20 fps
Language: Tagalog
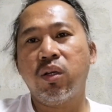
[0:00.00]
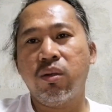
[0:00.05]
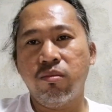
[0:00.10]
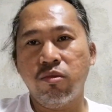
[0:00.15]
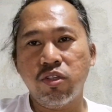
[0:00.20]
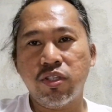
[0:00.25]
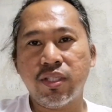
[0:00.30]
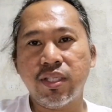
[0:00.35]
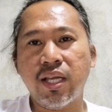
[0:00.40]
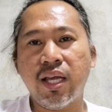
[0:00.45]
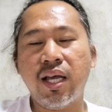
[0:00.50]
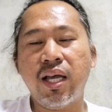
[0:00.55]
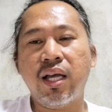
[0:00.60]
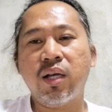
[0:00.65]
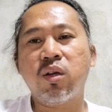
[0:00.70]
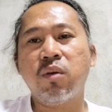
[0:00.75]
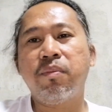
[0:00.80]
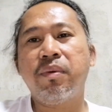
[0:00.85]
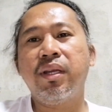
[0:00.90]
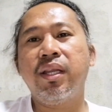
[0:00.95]

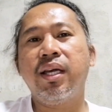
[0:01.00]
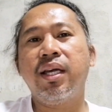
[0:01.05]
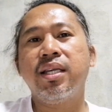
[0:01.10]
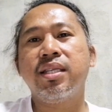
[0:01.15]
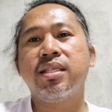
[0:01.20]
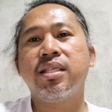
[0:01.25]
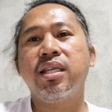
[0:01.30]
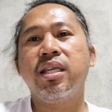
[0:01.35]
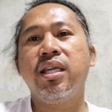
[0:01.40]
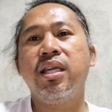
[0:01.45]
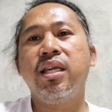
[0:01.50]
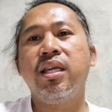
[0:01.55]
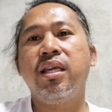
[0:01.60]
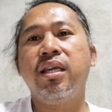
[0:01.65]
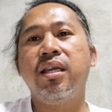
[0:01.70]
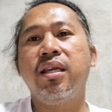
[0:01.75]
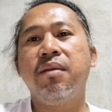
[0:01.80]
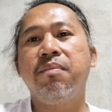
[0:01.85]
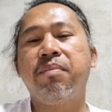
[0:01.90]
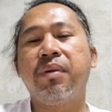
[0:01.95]
Kumusta? Ako pala si
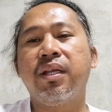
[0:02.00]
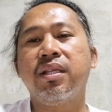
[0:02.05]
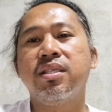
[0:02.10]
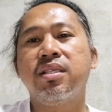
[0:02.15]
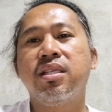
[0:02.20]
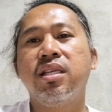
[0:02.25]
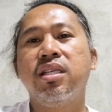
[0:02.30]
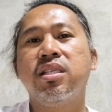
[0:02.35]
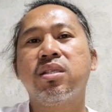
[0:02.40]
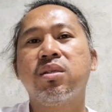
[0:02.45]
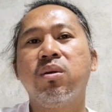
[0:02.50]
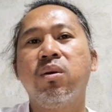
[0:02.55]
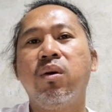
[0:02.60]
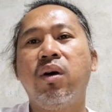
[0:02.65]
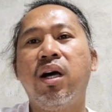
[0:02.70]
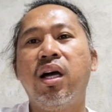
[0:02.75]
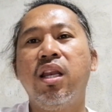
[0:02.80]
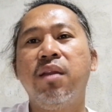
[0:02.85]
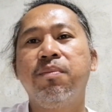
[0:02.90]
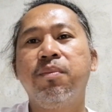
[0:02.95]

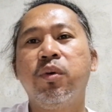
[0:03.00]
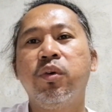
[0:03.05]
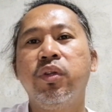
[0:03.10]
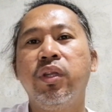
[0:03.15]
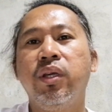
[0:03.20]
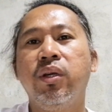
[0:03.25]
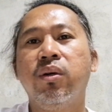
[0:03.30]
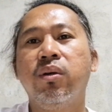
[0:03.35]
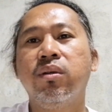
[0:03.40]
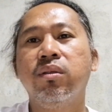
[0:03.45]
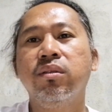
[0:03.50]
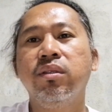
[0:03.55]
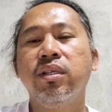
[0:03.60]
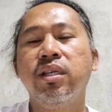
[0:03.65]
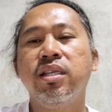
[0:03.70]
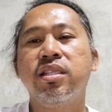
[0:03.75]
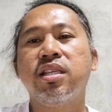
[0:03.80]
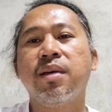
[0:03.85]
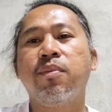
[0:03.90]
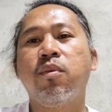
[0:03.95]
Francisco Alpon
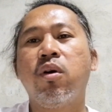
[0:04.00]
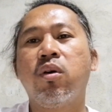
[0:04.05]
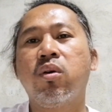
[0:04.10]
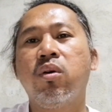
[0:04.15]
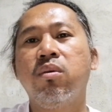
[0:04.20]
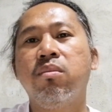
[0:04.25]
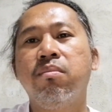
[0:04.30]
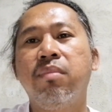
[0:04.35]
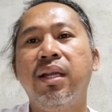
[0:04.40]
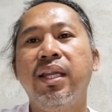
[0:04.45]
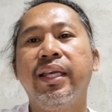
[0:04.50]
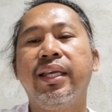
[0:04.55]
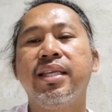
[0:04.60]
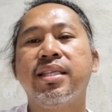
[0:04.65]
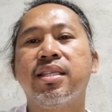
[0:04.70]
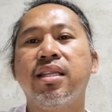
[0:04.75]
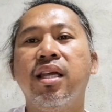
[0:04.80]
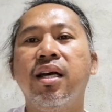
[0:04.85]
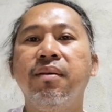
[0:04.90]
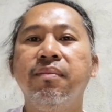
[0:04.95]
Ihong, isa po akong balik
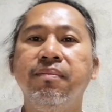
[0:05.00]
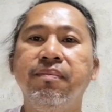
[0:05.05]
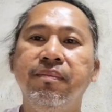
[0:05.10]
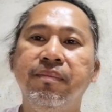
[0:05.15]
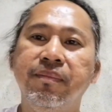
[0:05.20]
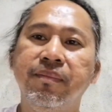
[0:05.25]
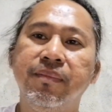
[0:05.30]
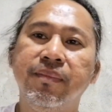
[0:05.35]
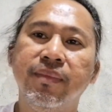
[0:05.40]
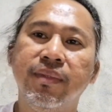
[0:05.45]
Islam